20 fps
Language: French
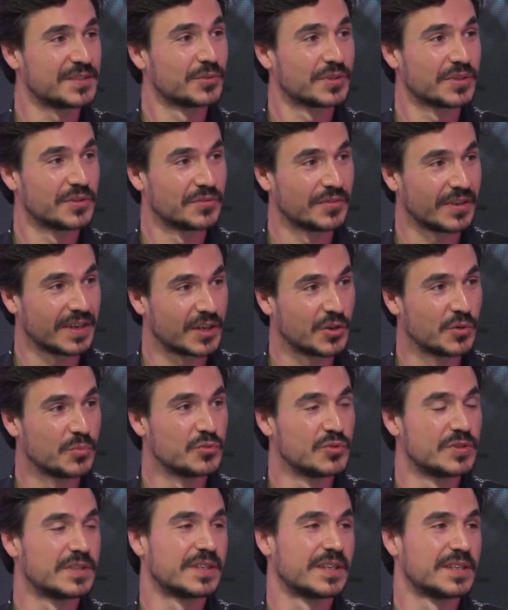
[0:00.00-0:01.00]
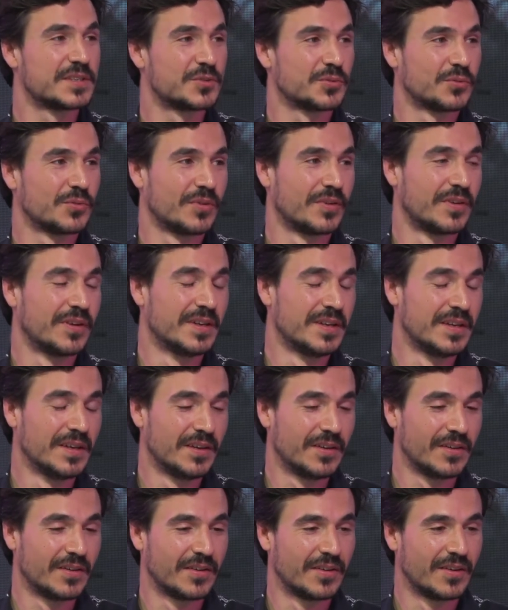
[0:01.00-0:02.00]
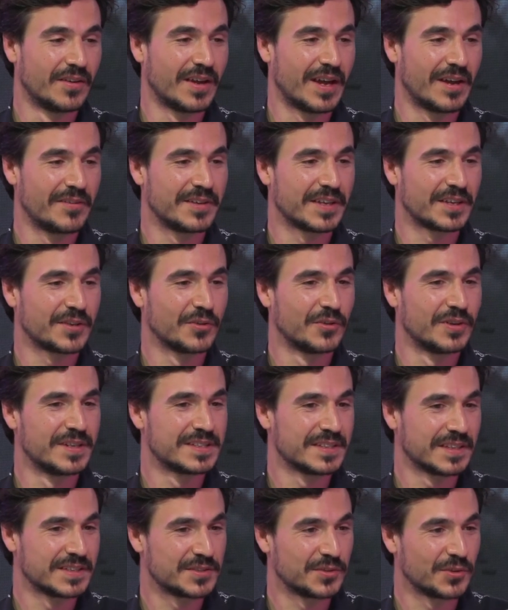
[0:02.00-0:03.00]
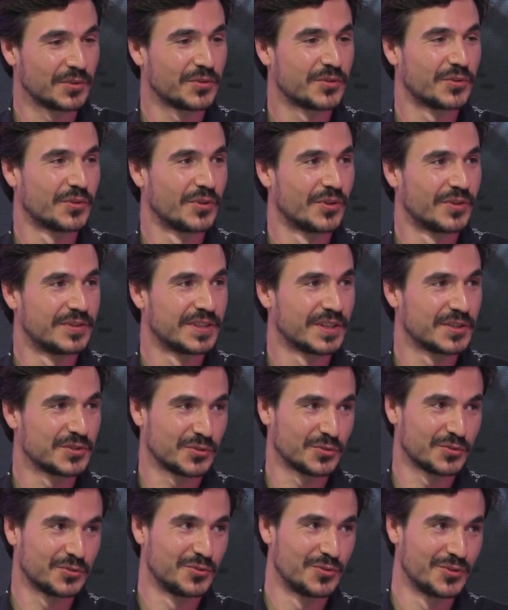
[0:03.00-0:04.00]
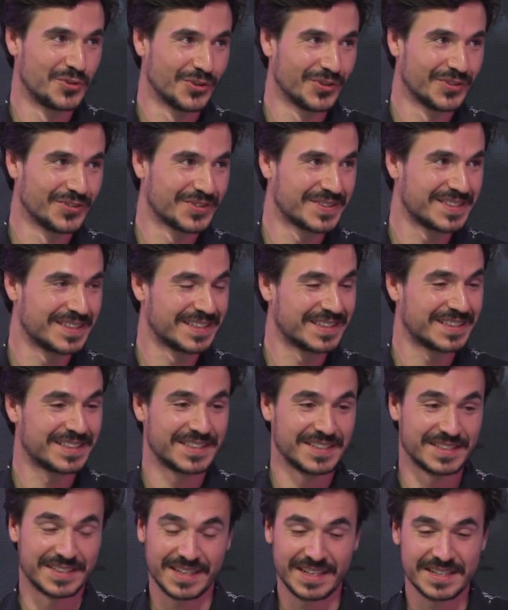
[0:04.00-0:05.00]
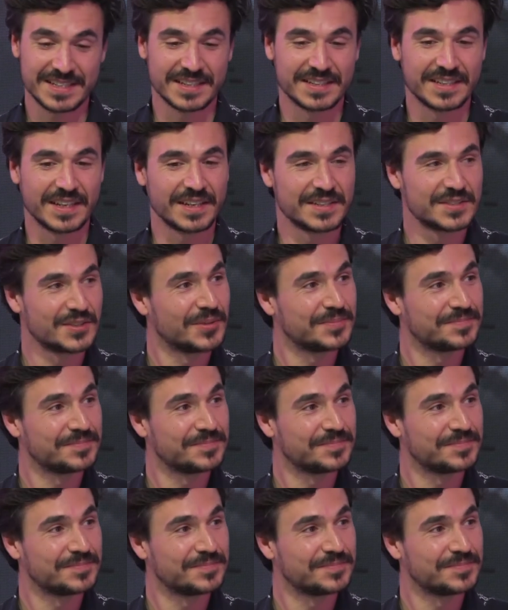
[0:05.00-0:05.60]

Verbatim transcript: Donc il y a une vraie communication avec les instances dirigeantes du lieu. Donc c'est très intéressant.